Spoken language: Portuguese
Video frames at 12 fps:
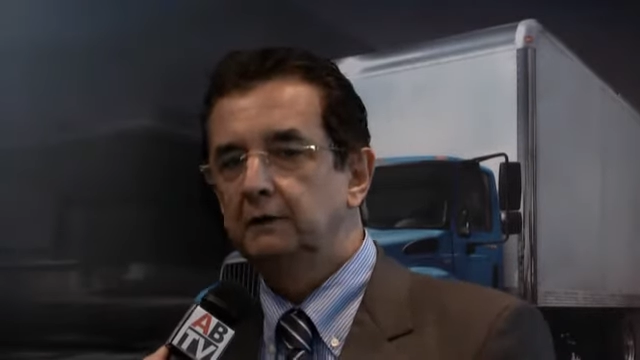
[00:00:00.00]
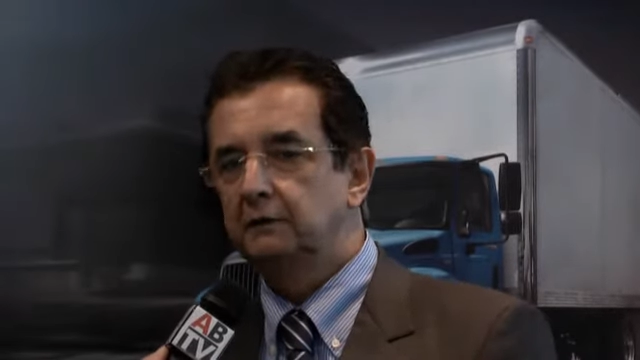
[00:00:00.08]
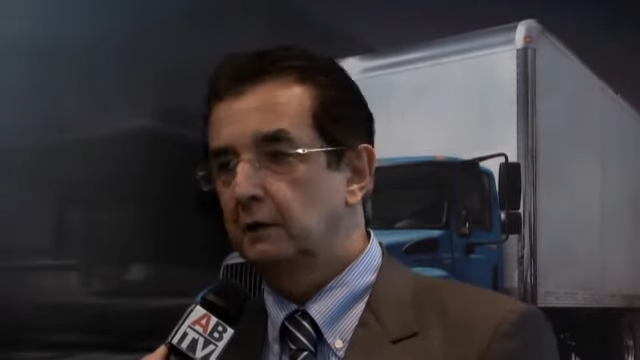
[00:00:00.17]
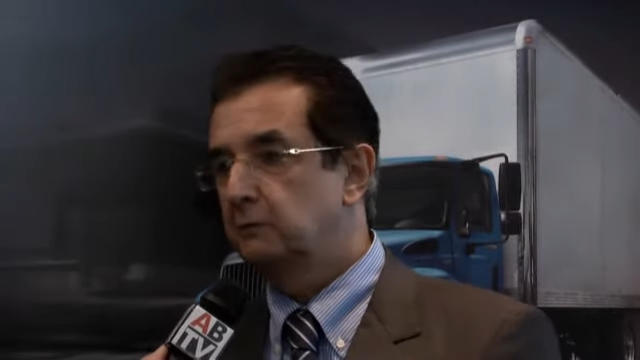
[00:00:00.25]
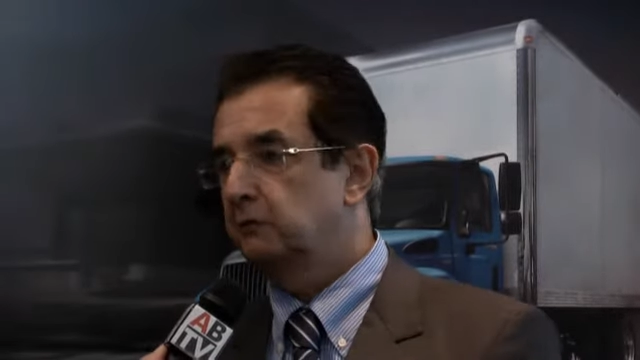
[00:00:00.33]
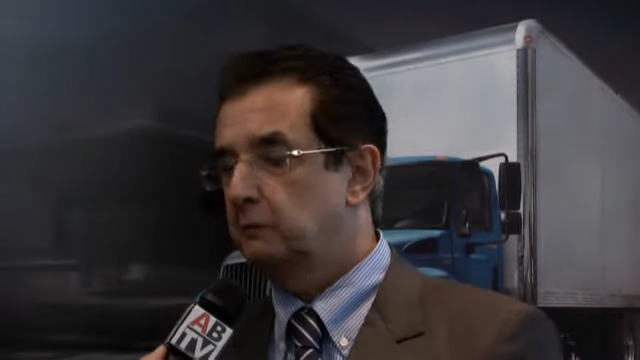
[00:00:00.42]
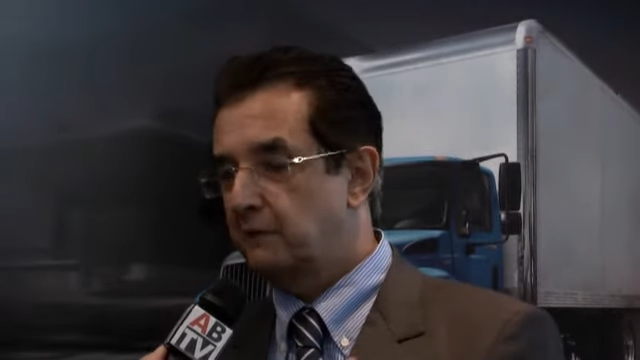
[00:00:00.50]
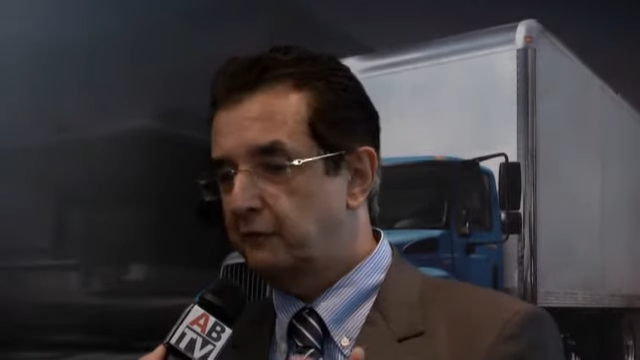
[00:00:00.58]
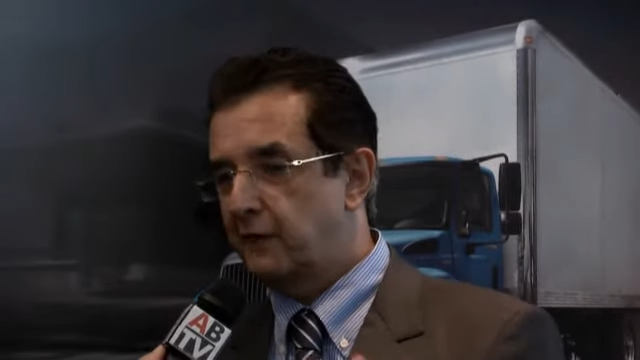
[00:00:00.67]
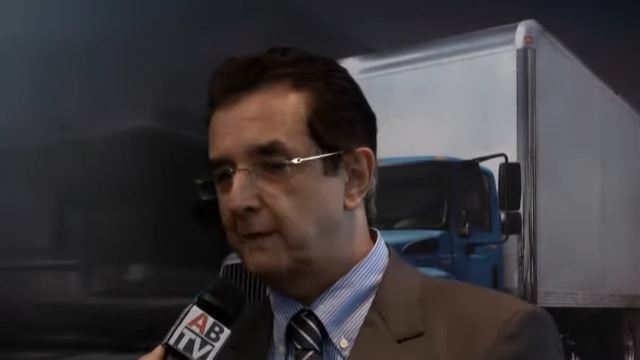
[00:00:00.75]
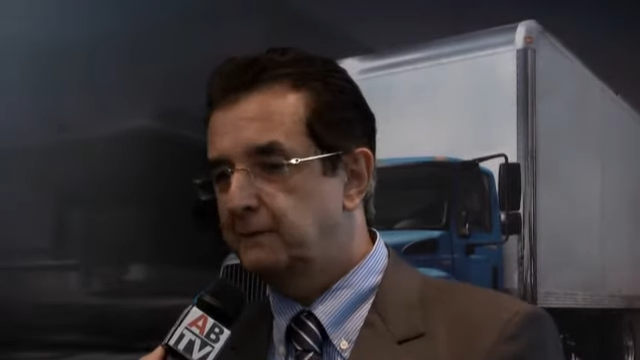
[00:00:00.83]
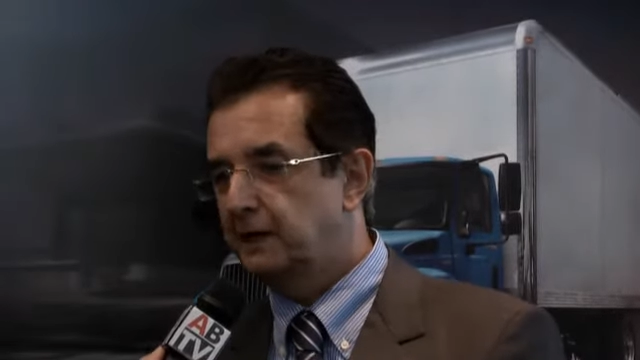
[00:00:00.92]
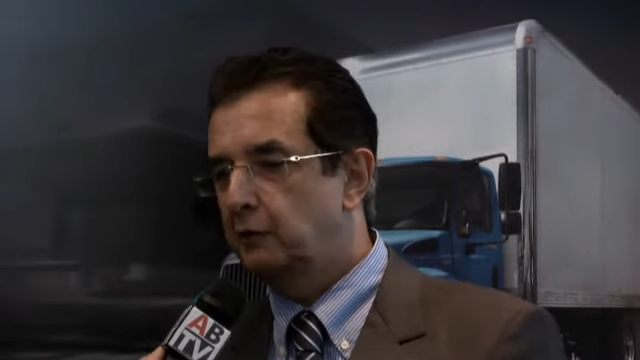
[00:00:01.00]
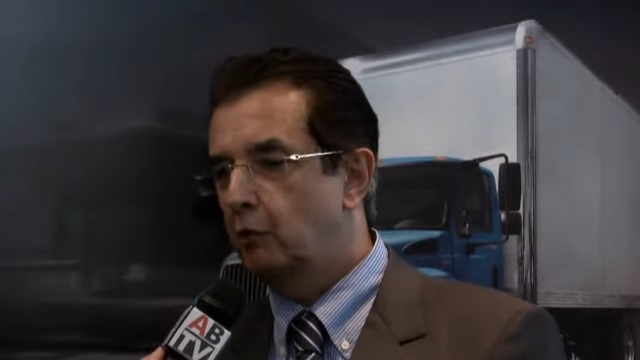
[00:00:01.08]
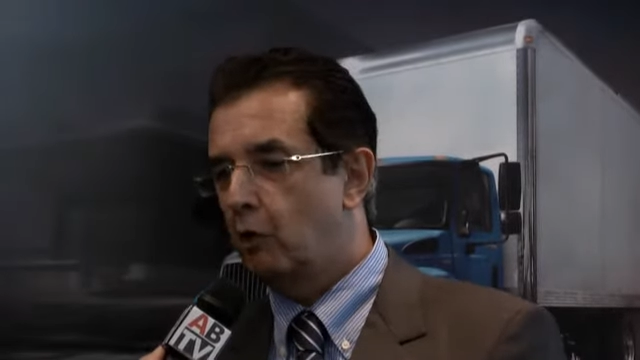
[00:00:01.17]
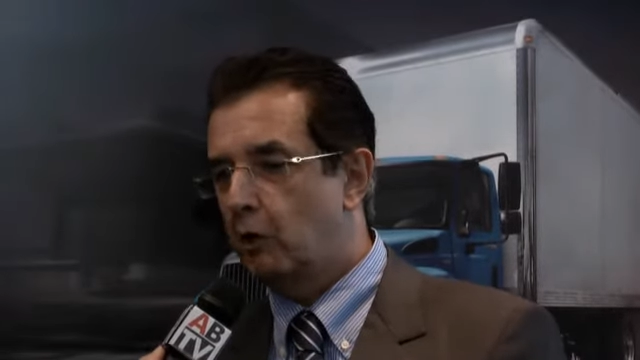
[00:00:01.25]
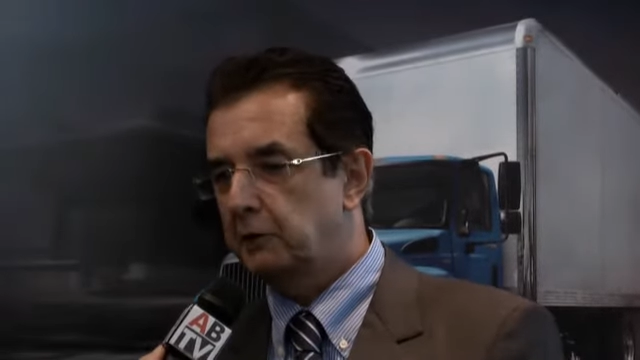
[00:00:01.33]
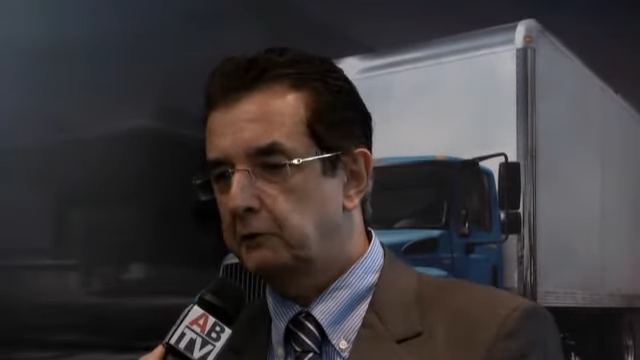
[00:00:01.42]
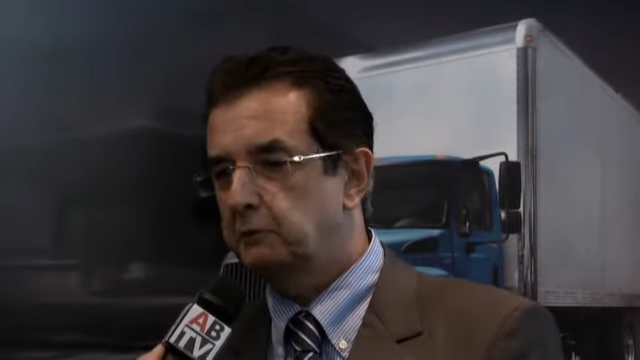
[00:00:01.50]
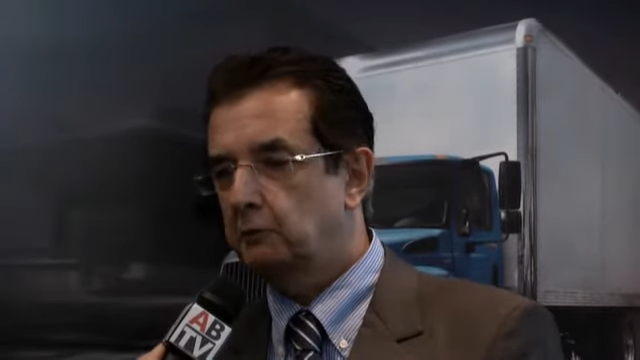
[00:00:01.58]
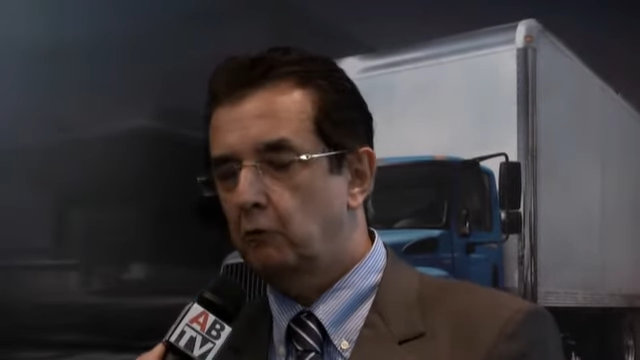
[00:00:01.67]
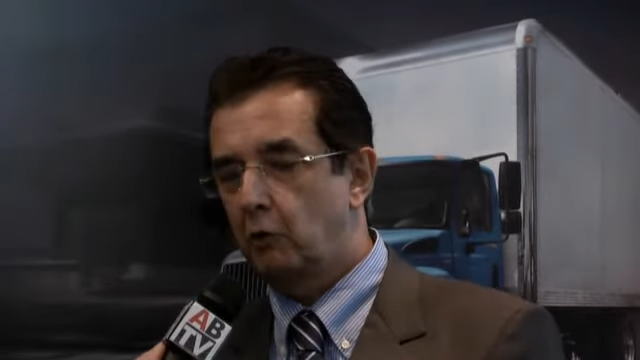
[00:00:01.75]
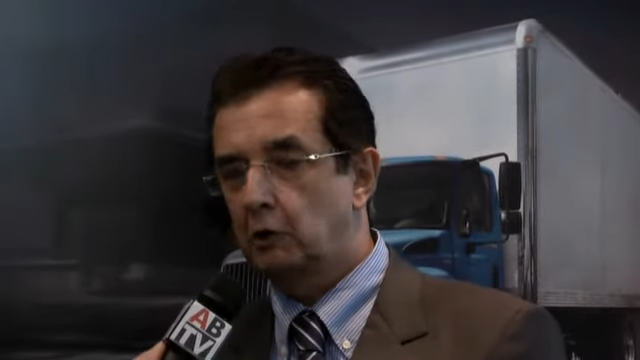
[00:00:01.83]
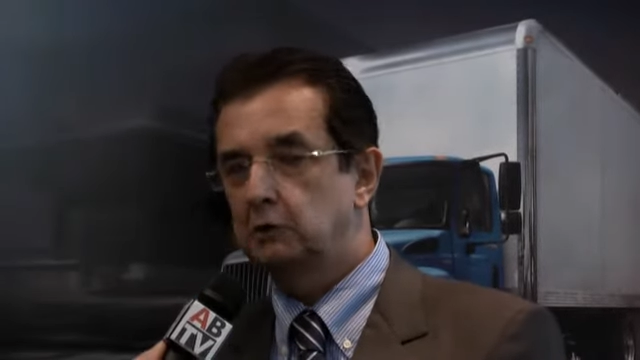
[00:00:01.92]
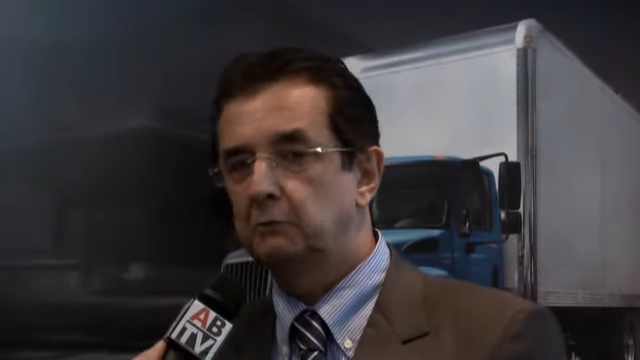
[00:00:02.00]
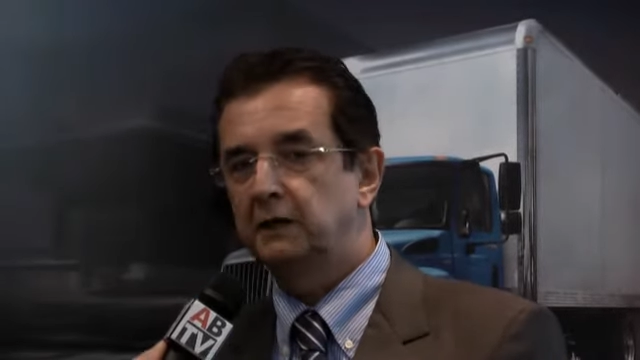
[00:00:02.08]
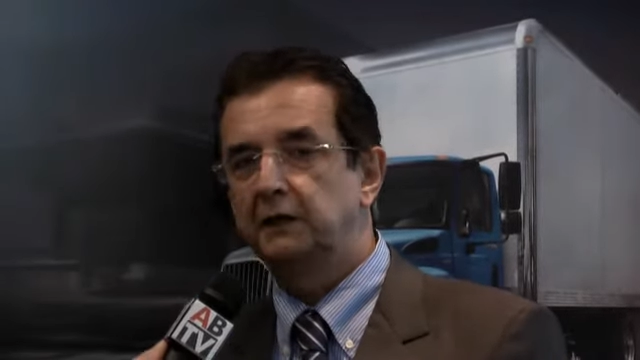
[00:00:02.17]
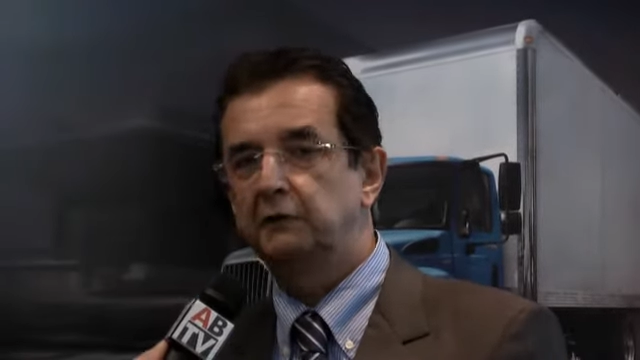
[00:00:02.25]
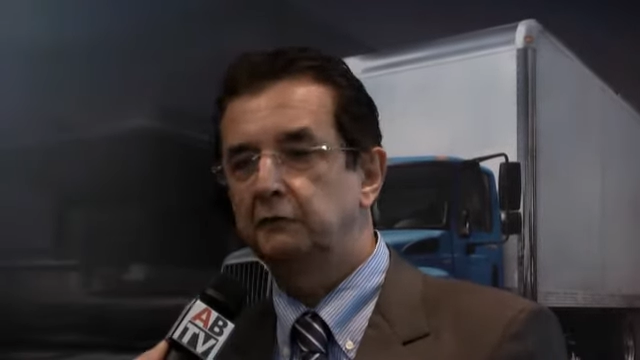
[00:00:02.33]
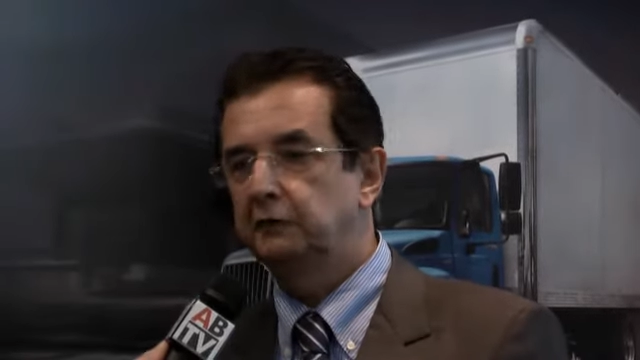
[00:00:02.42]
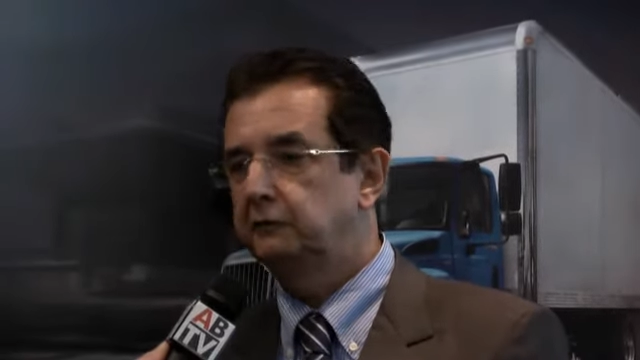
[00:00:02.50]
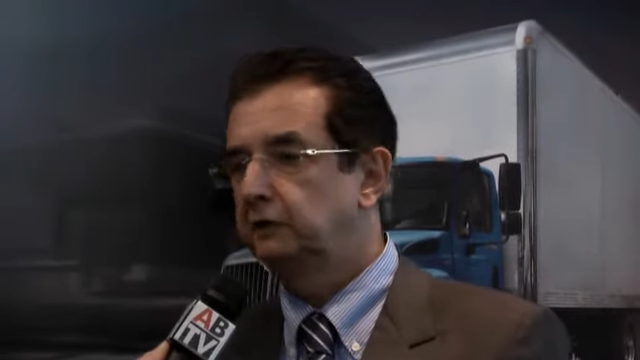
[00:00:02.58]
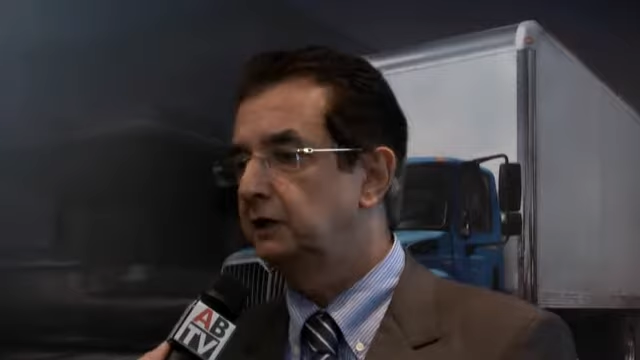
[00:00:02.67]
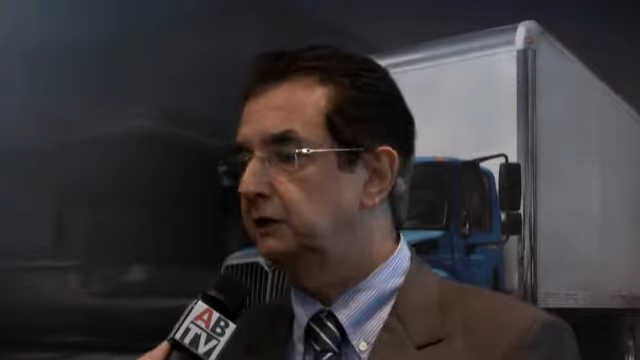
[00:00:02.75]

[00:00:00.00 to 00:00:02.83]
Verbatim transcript: temos uma fábrica em Córdoba, na Argentina,